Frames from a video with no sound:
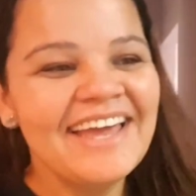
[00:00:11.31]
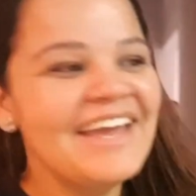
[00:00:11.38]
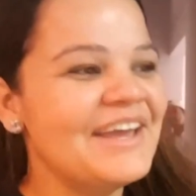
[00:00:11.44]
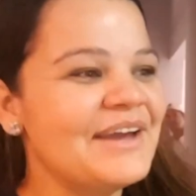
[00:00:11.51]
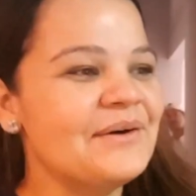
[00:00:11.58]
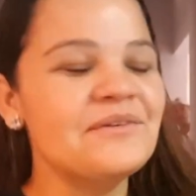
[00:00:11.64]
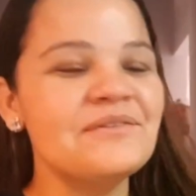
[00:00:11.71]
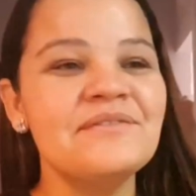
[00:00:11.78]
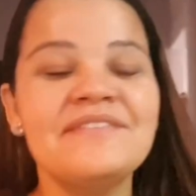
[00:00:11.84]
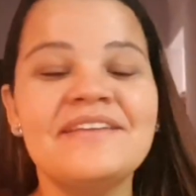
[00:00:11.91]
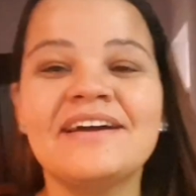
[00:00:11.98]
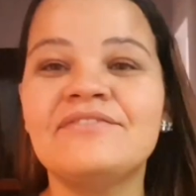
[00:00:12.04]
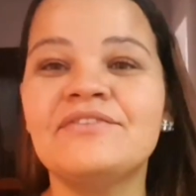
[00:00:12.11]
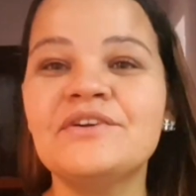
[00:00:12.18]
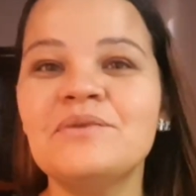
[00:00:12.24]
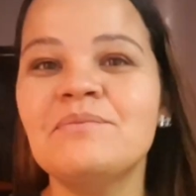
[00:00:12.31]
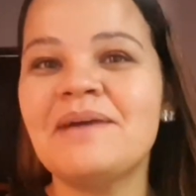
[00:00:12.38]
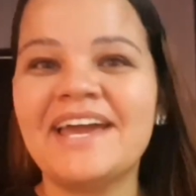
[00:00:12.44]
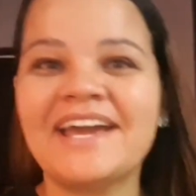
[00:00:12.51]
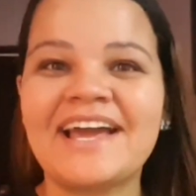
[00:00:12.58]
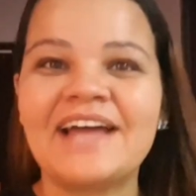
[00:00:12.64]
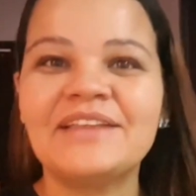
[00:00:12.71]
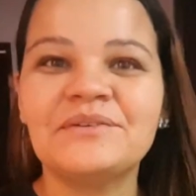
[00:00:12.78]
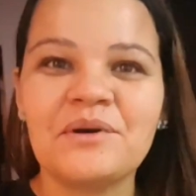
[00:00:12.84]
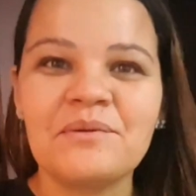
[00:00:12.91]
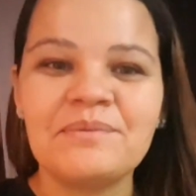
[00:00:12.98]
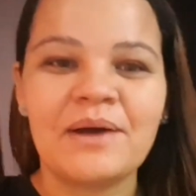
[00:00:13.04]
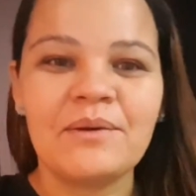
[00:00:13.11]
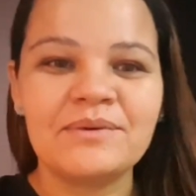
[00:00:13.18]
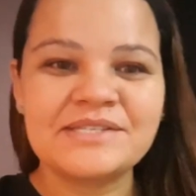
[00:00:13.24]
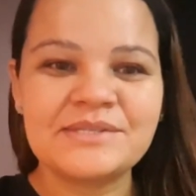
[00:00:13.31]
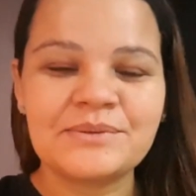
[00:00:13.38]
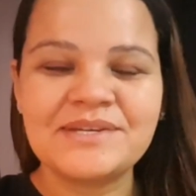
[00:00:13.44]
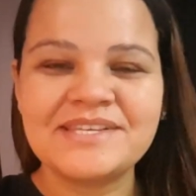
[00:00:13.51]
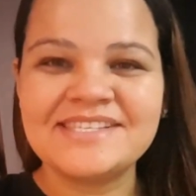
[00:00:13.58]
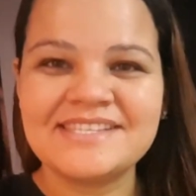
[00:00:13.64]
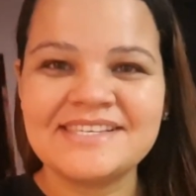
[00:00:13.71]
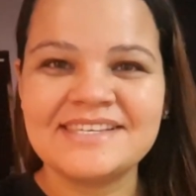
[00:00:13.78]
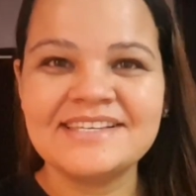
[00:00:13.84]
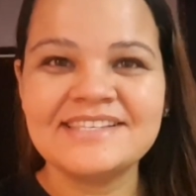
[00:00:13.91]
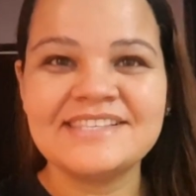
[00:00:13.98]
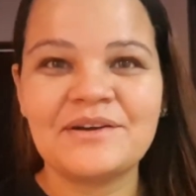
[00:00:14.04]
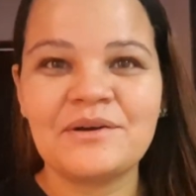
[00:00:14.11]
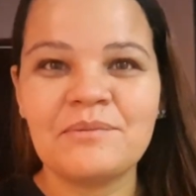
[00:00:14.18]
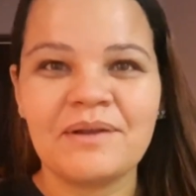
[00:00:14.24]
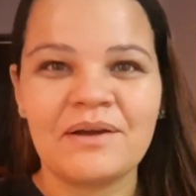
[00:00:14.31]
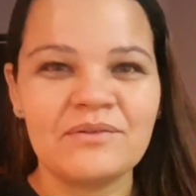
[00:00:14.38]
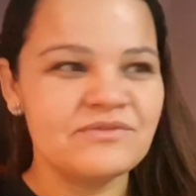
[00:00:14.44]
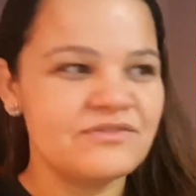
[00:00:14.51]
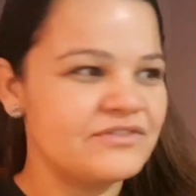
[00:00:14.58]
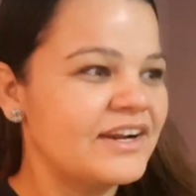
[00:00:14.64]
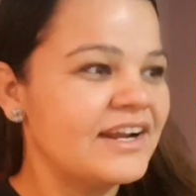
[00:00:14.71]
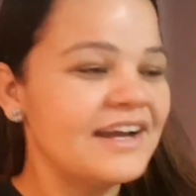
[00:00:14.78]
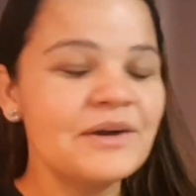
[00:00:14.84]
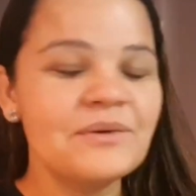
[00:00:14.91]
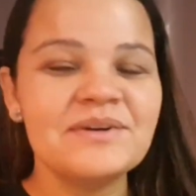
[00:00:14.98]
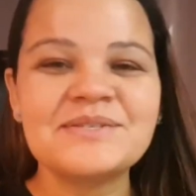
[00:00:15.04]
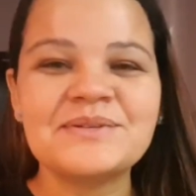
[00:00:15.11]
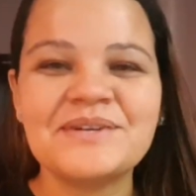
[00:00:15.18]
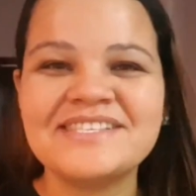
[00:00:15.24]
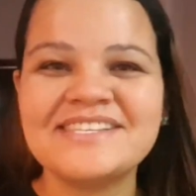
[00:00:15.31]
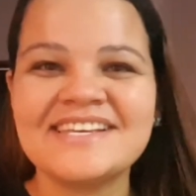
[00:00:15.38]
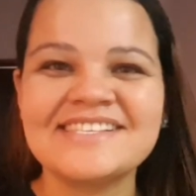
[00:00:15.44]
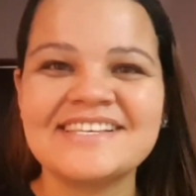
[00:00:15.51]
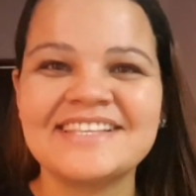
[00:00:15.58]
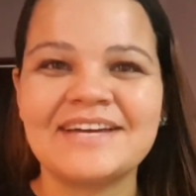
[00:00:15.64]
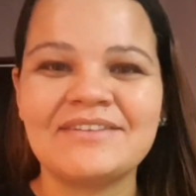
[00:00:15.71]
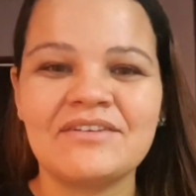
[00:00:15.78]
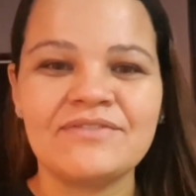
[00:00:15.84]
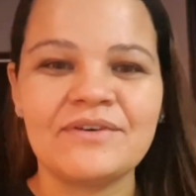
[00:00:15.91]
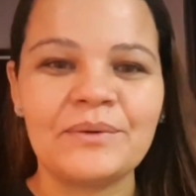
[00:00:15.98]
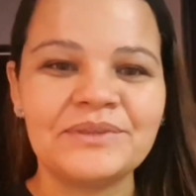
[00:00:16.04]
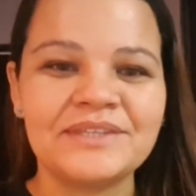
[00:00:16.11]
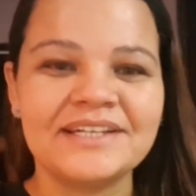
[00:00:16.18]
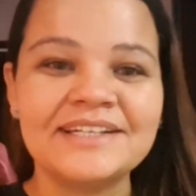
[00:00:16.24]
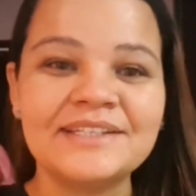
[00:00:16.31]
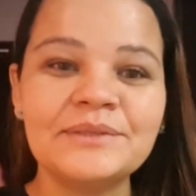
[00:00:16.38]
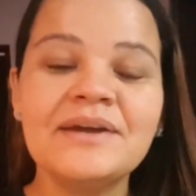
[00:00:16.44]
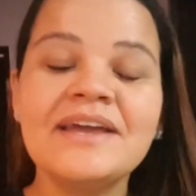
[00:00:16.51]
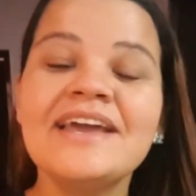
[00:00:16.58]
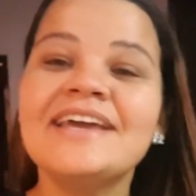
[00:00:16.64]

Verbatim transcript: Eu fui no mercado comprar umas coisinhas, né? Comprar um frango, umas coisinhas que tava faltando.